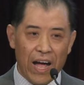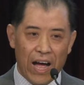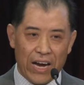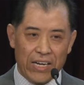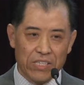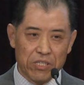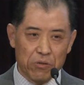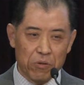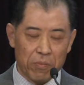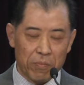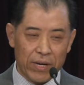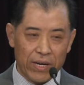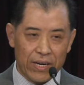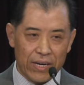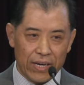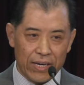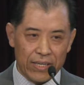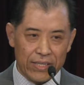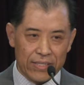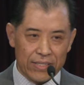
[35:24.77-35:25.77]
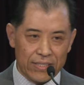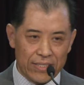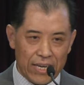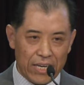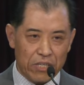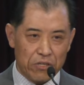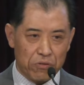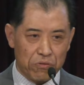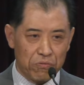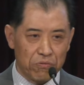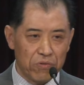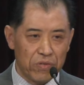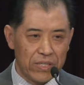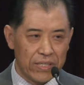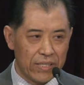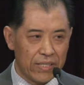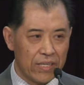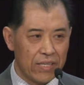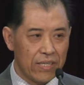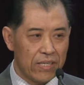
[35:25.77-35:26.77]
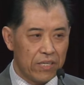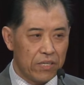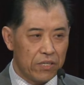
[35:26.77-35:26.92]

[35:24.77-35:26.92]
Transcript: 还是我们可以在主里